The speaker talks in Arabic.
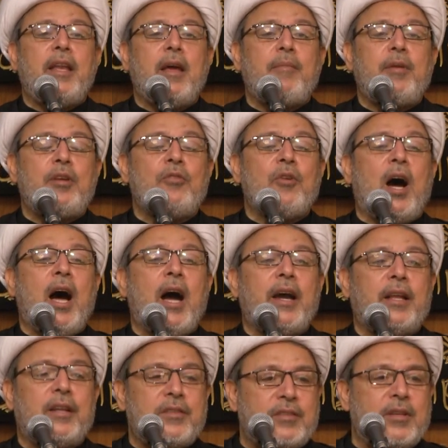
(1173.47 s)
نبي
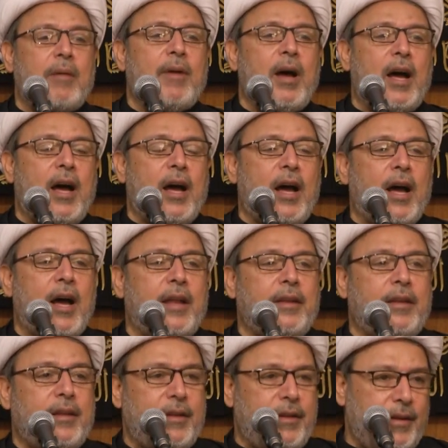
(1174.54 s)
اخر الزمان
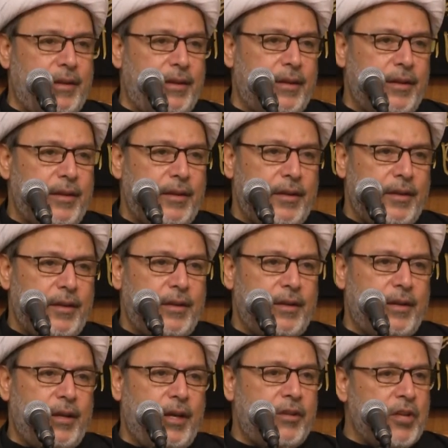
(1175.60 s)

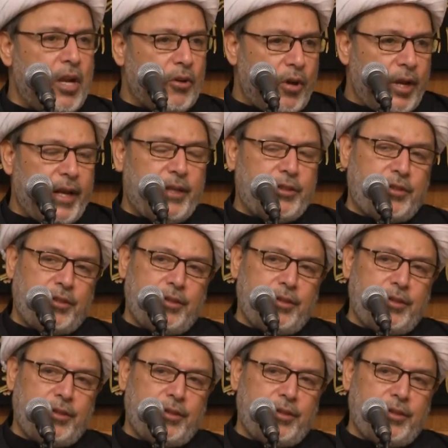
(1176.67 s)
اجى القرش